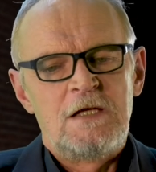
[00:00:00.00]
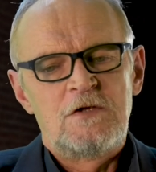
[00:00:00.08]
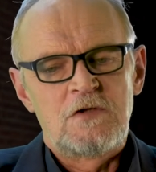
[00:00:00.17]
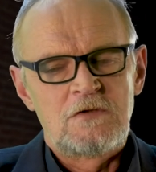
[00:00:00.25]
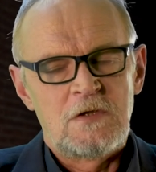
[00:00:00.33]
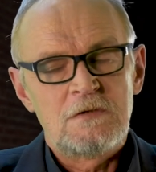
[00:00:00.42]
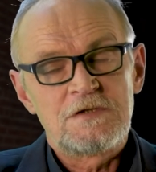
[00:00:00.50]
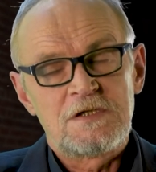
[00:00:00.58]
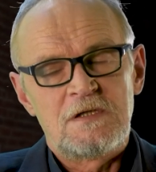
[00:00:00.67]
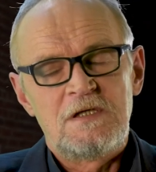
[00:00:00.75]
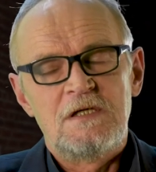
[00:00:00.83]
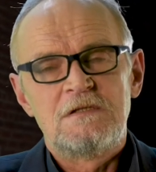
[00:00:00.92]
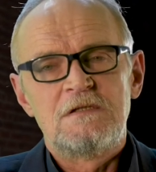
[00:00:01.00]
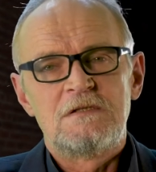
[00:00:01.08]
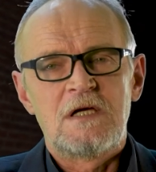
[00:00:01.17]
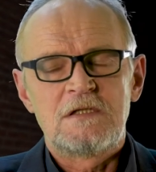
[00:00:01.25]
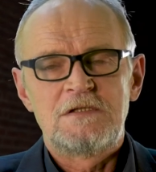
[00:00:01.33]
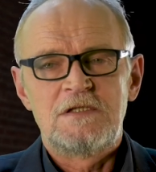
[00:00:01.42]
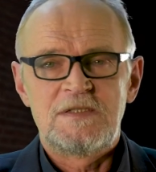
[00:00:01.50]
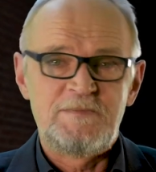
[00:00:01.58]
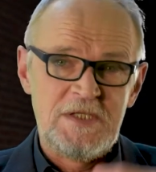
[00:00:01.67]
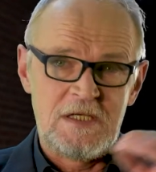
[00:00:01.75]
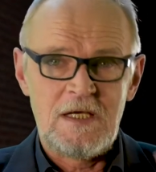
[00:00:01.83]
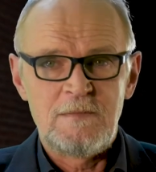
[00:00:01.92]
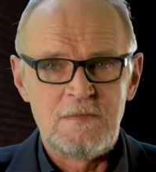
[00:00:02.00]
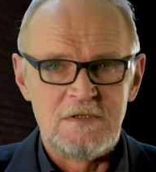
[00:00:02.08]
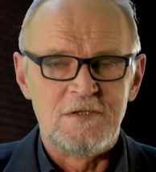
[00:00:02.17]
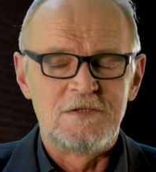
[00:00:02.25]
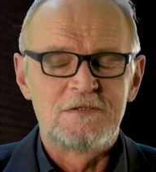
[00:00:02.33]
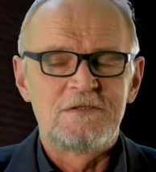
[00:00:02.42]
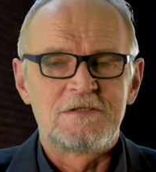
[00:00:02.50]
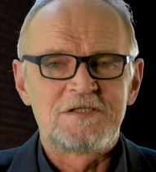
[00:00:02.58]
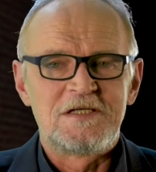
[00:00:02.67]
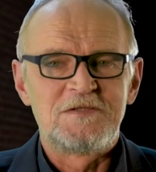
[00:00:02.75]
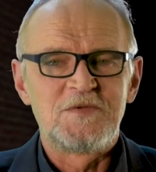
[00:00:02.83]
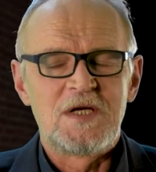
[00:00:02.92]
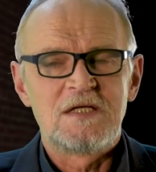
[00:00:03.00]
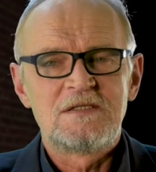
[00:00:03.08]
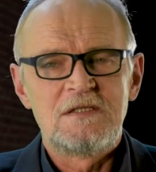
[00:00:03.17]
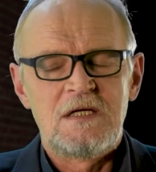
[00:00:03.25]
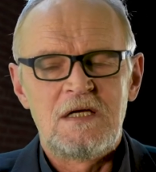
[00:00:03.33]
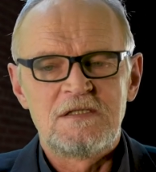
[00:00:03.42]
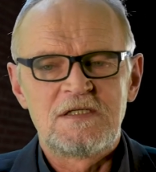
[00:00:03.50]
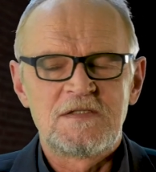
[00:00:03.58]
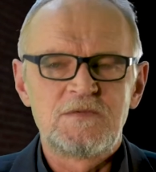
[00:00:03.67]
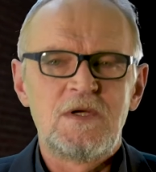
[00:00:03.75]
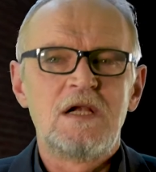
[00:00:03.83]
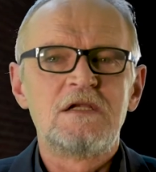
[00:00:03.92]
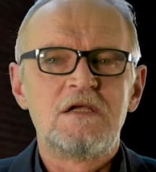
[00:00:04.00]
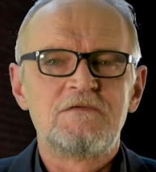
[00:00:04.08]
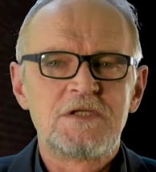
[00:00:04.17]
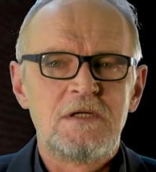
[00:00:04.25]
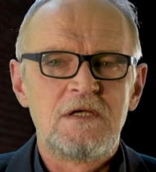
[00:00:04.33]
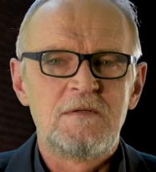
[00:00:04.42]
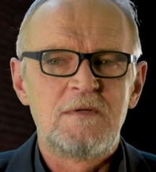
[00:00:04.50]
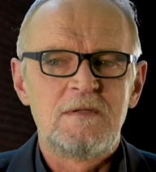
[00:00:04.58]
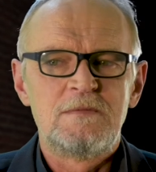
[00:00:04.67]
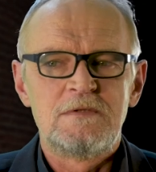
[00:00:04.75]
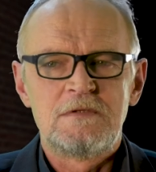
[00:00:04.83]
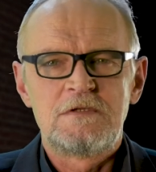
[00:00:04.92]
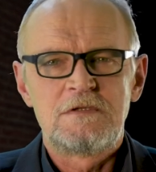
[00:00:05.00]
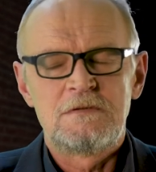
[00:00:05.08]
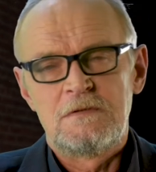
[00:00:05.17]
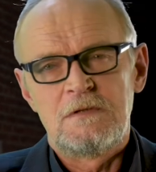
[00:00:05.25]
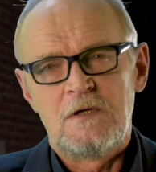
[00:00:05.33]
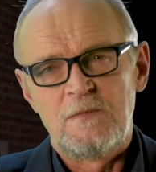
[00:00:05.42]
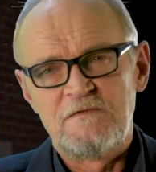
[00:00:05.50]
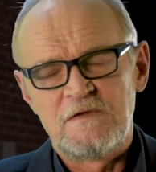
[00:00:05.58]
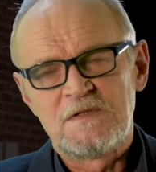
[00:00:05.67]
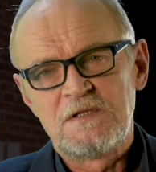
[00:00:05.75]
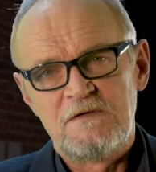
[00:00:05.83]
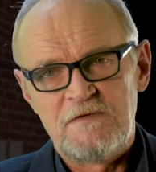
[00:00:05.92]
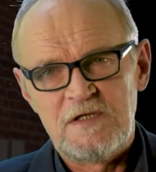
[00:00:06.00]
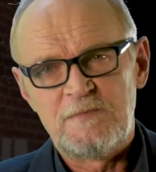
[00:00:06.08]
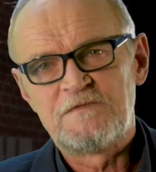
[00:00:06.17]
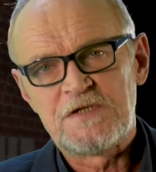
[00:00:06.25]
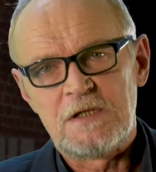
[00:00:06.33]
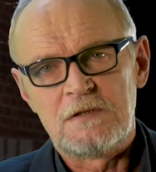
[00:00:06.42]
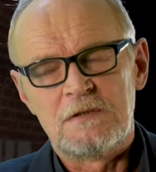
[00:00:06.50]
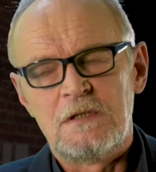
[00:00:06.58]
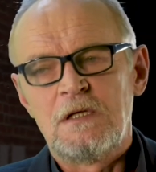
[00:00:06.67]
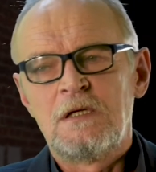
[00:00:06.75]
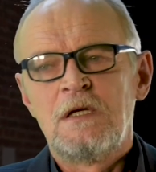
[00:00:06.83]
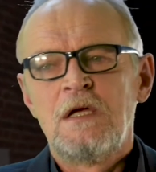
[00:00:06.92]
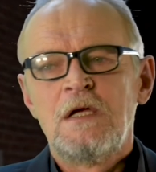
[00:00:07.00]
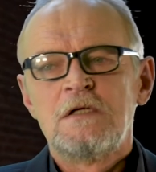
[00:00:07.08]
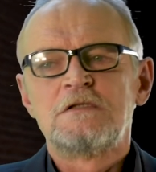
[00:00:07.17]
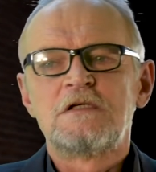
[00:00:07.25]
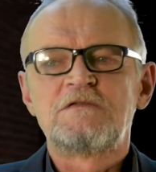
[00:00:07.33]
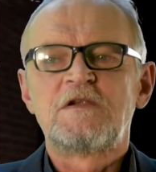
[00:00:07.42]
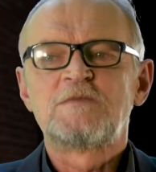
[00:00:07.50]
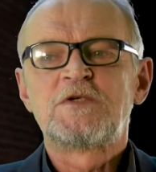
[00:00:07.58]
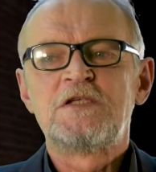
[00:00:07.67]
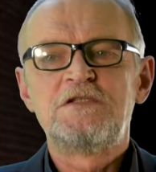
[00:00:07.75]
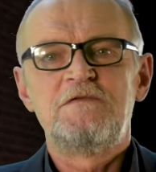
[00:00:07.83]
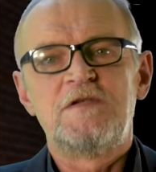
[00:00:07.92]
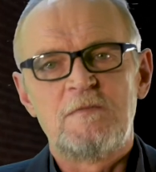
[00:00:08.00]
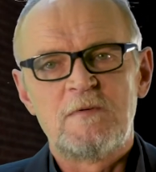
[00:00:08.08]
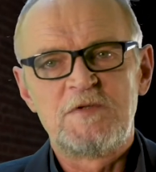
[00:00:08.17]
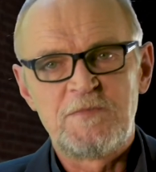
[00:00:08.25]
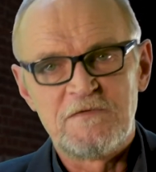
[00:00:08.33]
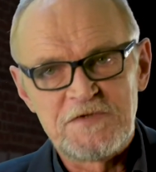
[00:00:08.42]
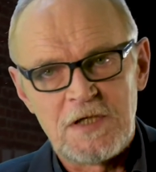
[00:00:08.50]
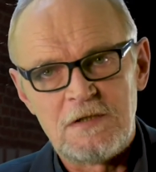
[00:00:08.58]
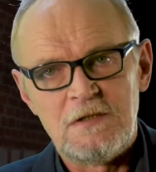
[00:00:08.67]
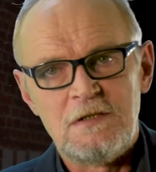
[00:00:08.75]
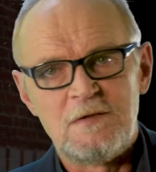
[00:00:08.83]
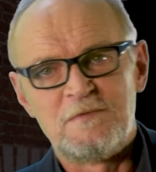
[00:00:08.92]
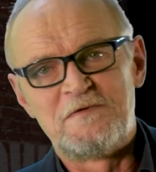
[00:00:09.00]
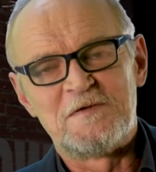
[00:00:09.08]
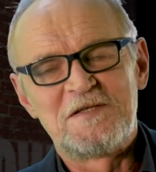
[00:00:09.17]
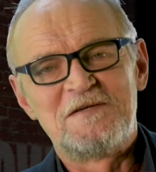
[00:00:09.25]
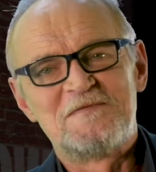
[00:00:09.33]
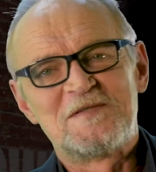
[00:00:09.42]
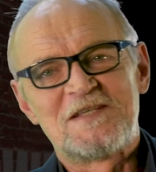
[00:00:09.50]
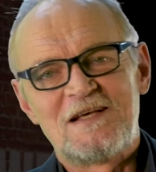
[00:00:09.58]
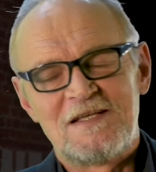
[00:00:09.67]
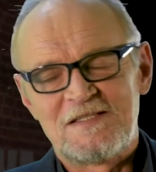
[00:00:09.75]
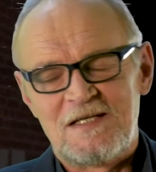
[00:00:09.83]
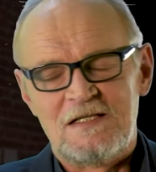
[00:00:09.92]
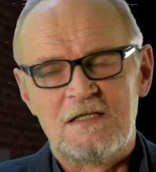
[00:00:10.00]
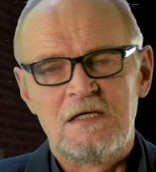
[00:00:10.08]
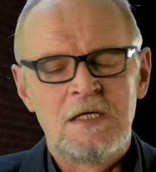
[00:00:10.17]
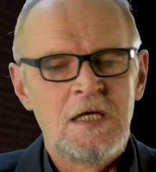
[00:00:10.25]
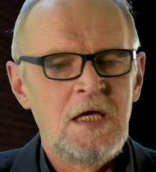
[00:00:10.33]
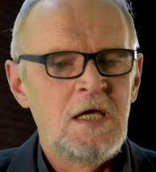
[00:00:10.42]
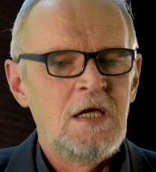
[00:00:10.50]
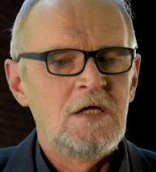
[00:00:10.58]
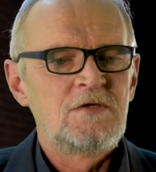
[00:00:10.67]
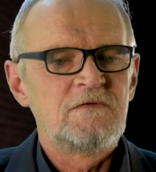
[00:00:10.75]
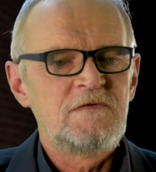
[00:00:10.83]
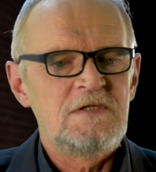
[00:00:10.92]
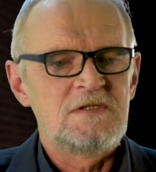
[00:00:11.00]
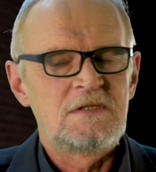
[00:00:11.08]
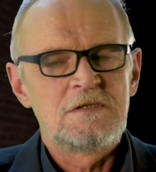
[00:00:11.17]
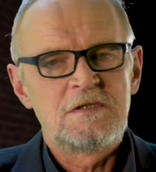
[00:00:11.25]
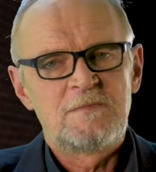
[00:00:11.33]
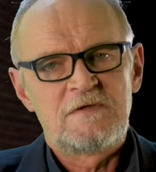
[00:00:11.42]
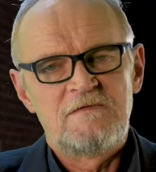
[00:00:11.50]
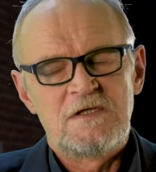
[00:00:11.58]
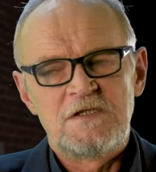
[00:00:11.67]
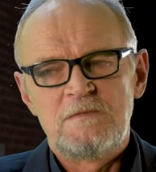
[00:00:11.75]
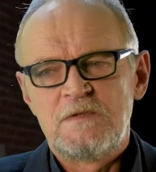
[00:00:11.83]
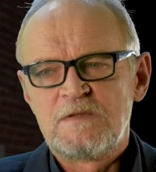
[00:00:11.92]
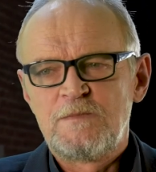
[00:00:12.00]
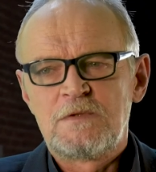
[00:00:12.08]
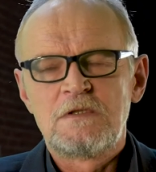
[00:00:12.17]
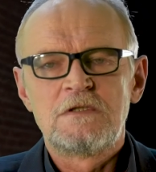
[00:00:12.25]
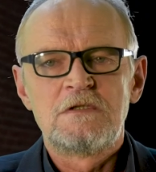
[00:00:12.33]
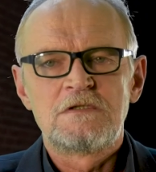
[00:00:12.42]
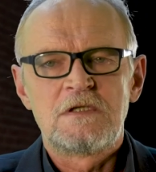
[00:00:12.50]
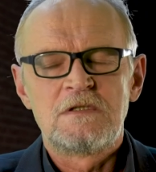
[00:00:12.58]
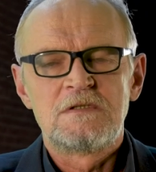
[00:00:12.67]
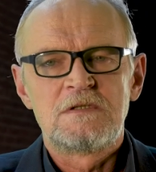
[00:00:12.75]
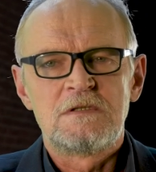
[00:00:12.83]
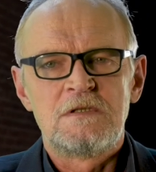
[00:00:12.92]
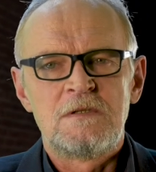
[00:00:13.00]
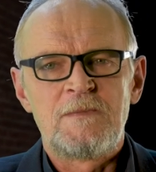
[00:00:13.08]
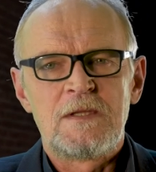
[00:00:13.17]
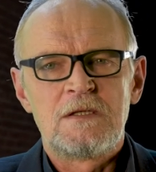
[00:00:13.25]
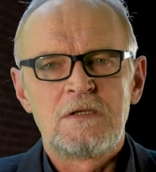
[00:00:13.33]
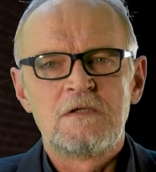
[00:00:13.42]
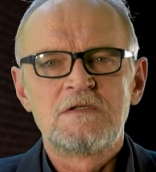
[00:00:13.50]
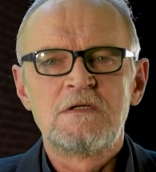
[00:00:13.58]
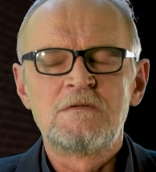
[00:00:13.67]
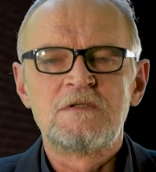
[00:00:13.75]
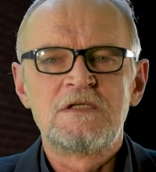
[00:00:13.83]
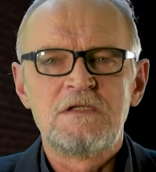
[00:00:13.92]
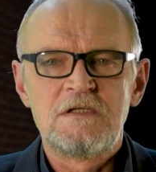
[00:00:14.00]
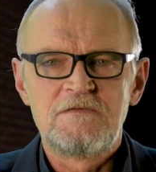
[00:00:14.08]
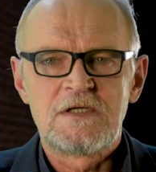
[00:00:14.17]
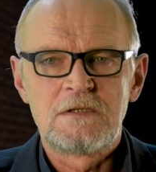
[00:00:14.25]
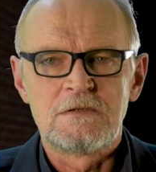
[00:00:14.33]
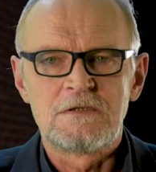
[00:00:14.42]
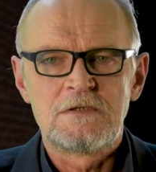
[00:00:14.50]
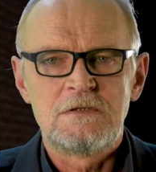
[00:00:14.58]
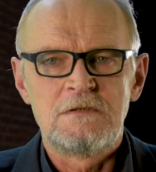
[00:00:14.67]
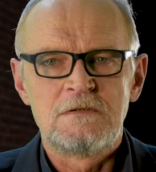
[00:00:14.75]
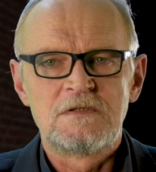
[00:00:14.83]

to to, że kiedy tak się spieramy o to, czy edukacja seksualna w szkole ma być e, obowiązkowa i powszechna, czy też wręcz przeciwnie, ma być powszechnie i obowiązkowo zakazana, to w istocie prowadzimy spór dotyczący konstytucyjnych wartości.